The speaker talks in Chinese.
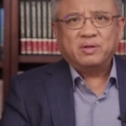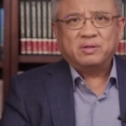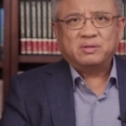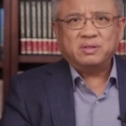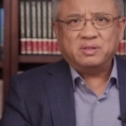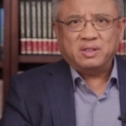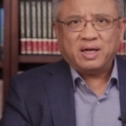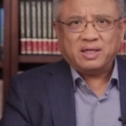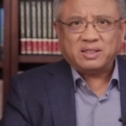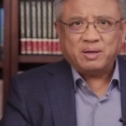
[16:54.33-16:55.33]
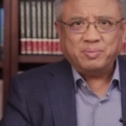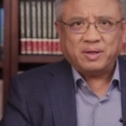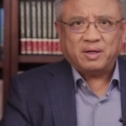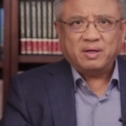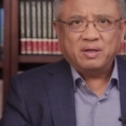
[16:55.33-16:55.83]
自己的海产
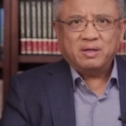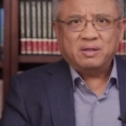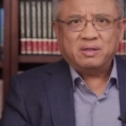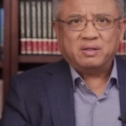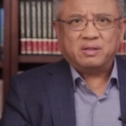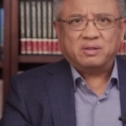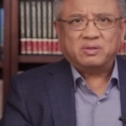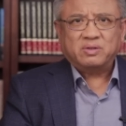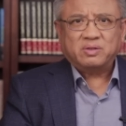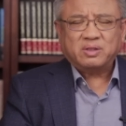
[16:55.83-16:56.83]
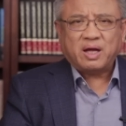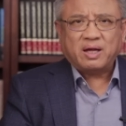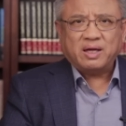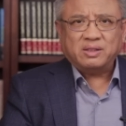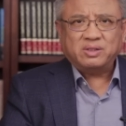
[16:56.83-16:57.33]
品，呃，大
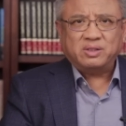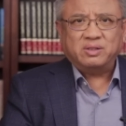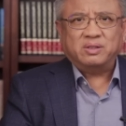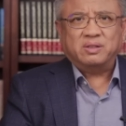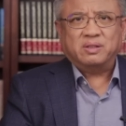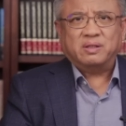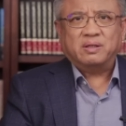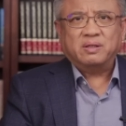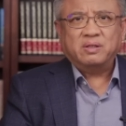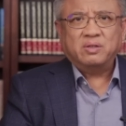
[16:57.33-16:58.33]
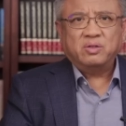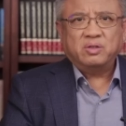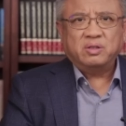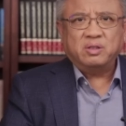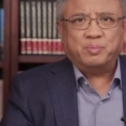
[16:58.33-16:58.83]
概是
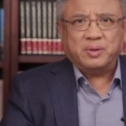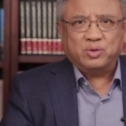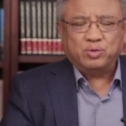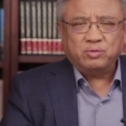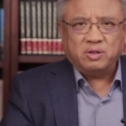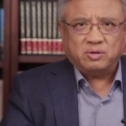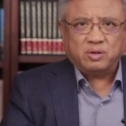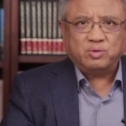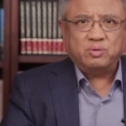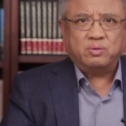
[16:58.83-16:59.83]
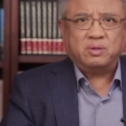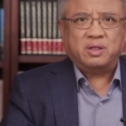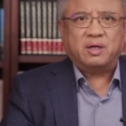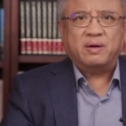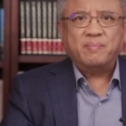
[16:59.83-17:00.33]
日本出口到中国
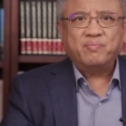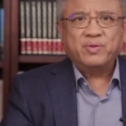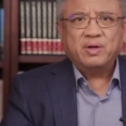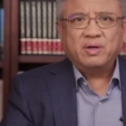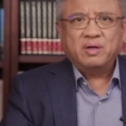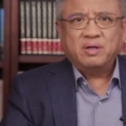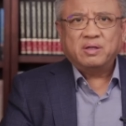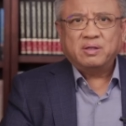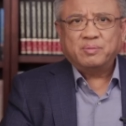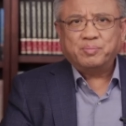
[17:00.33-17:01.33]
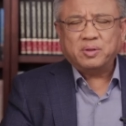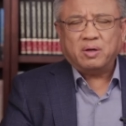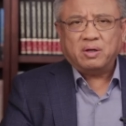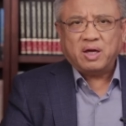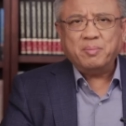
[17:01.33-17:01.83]
的。不
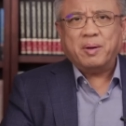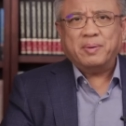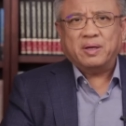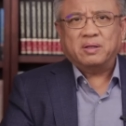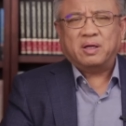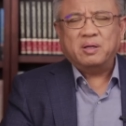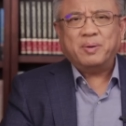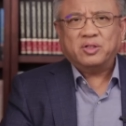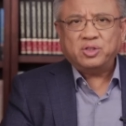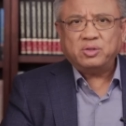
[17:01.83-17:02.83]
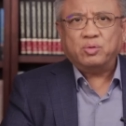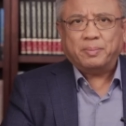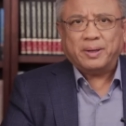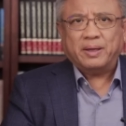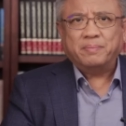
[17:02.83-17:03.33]
到两百倍，它一百七十多
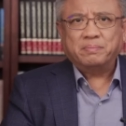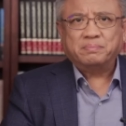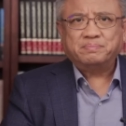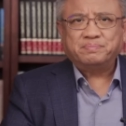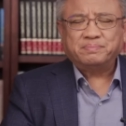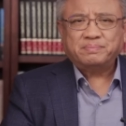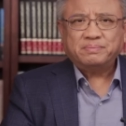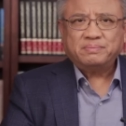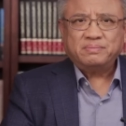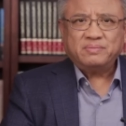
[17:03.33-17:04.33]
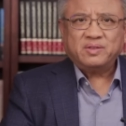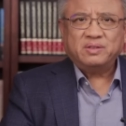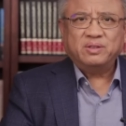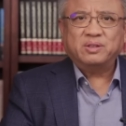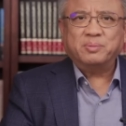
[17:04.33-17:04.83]
倍，
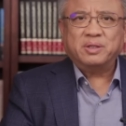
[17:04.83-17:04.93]
就这么